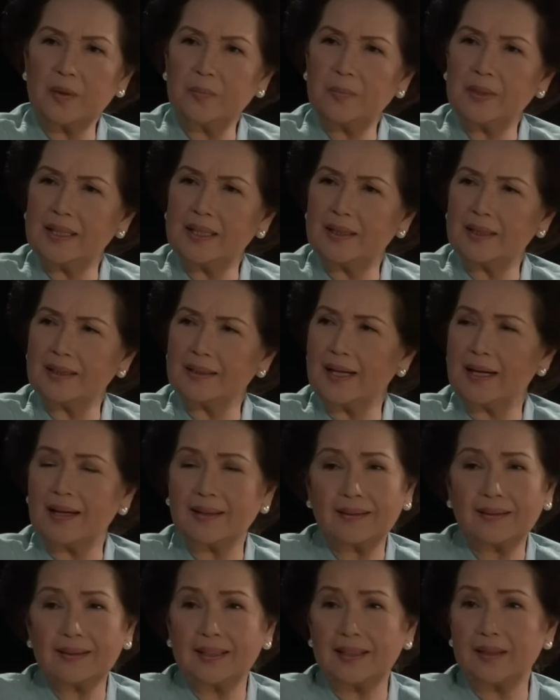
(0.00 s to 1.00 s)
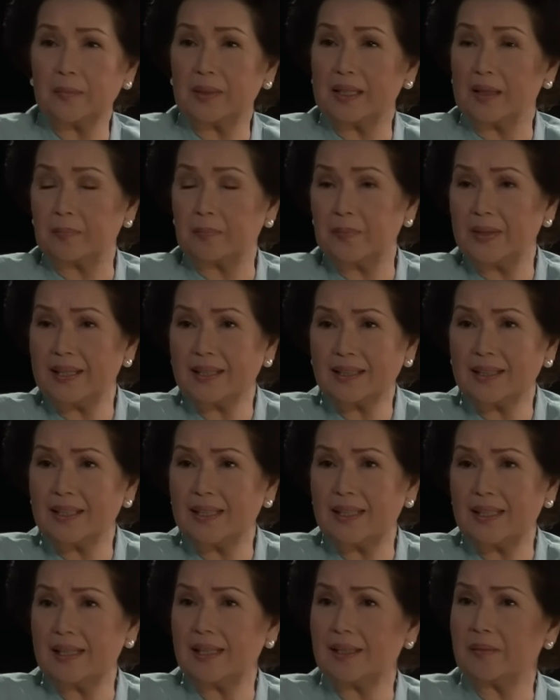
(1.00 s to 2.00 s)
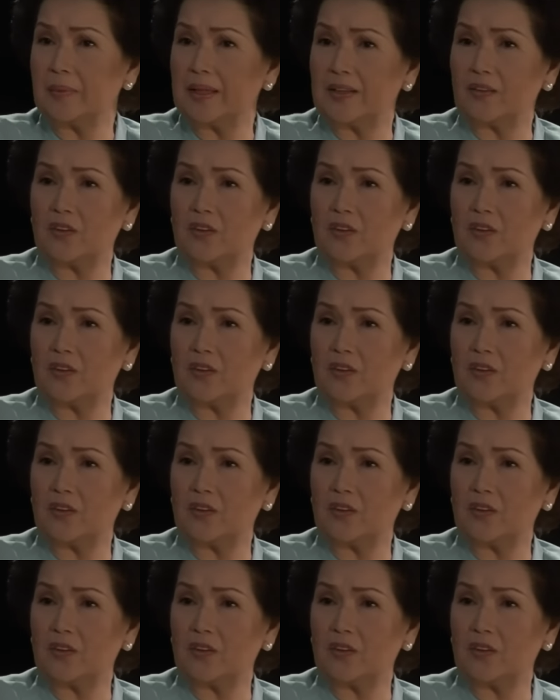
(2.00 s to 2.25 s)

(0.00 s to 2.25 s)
kami mga gathering, mga picnic,